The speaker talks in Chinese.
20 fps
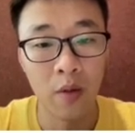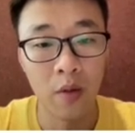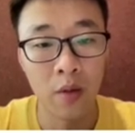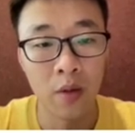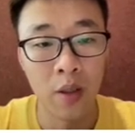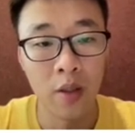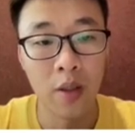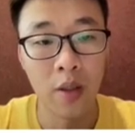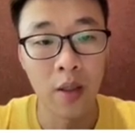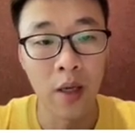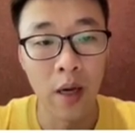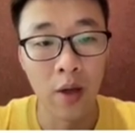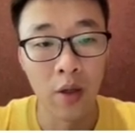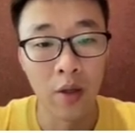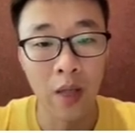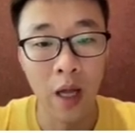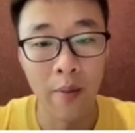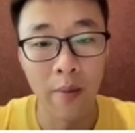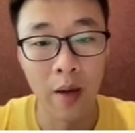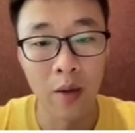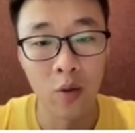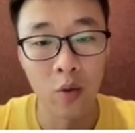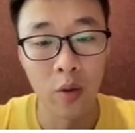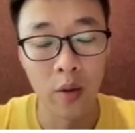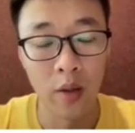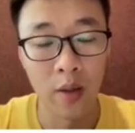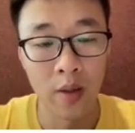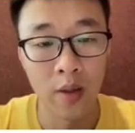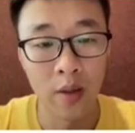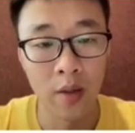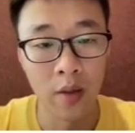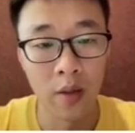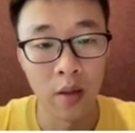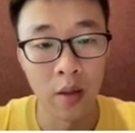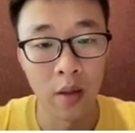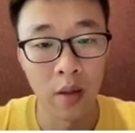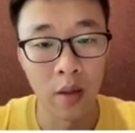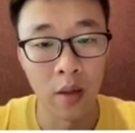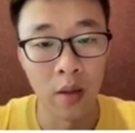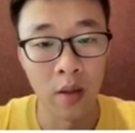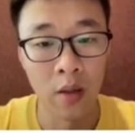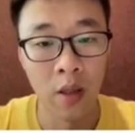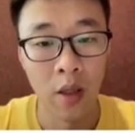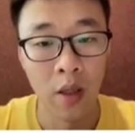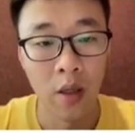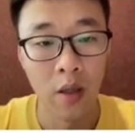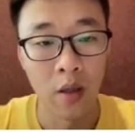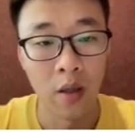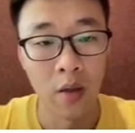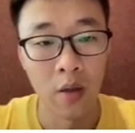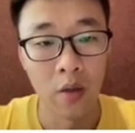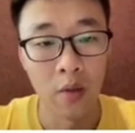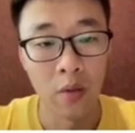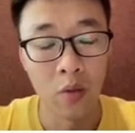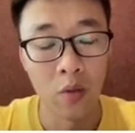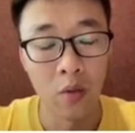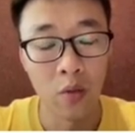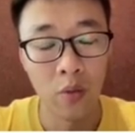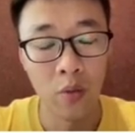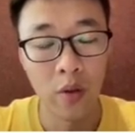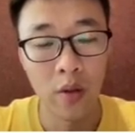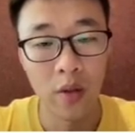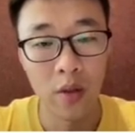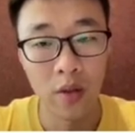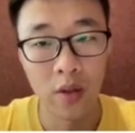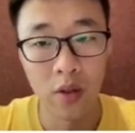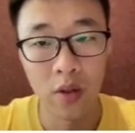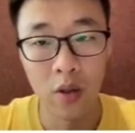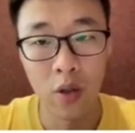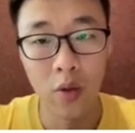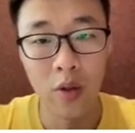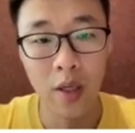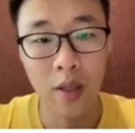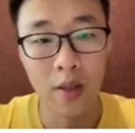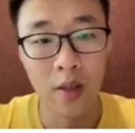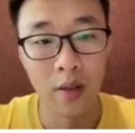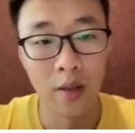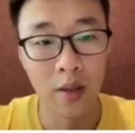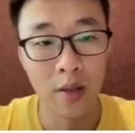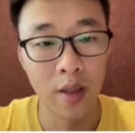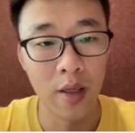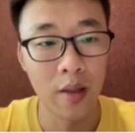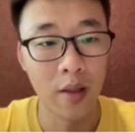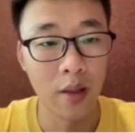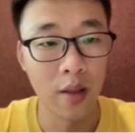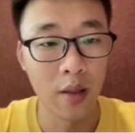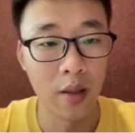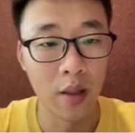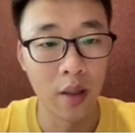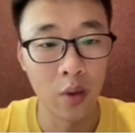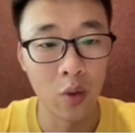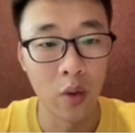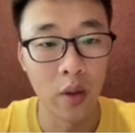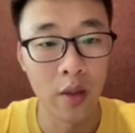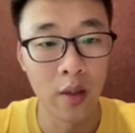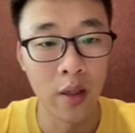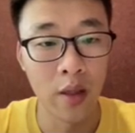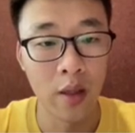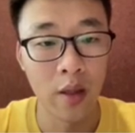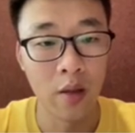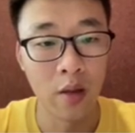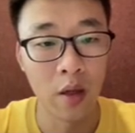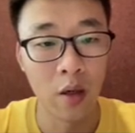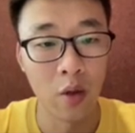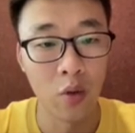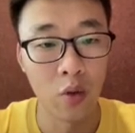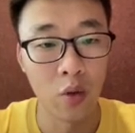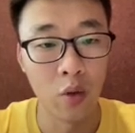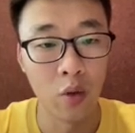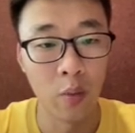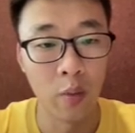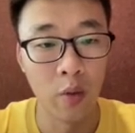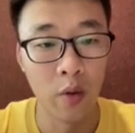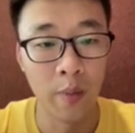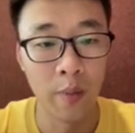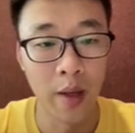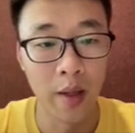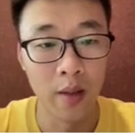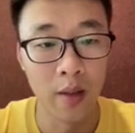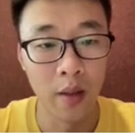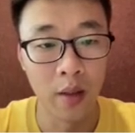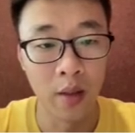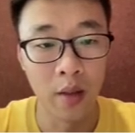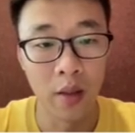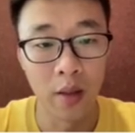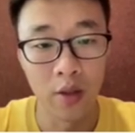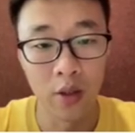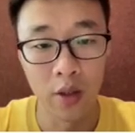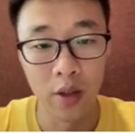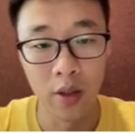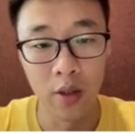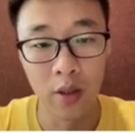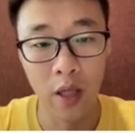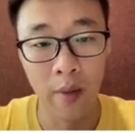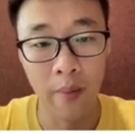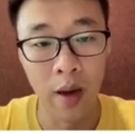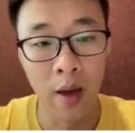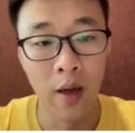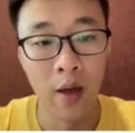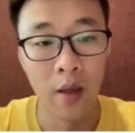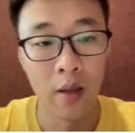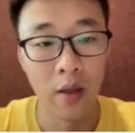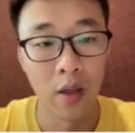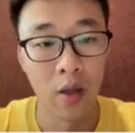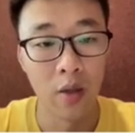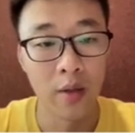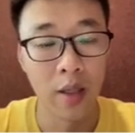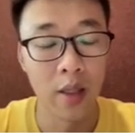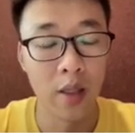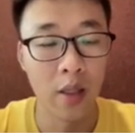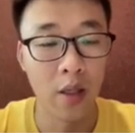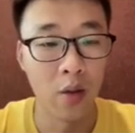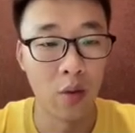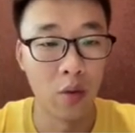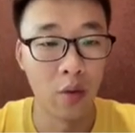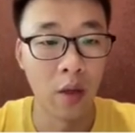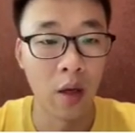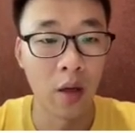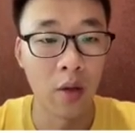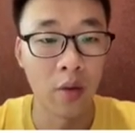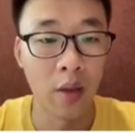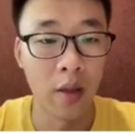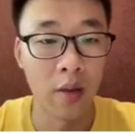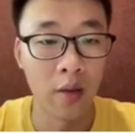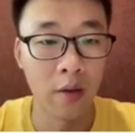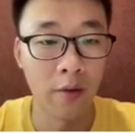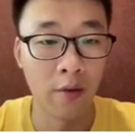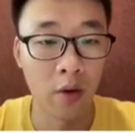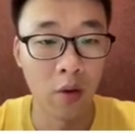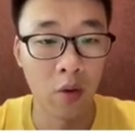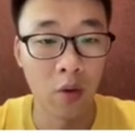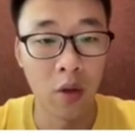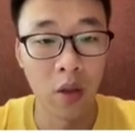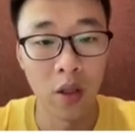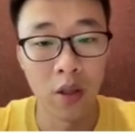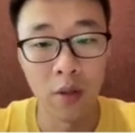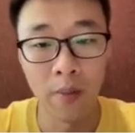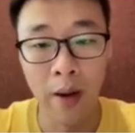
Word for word: 生成的好的代码做一次运行时抽象层的这样的一个对接，然后最后变成可执行的代码，然后再嵌入到 TensorFlow 或者是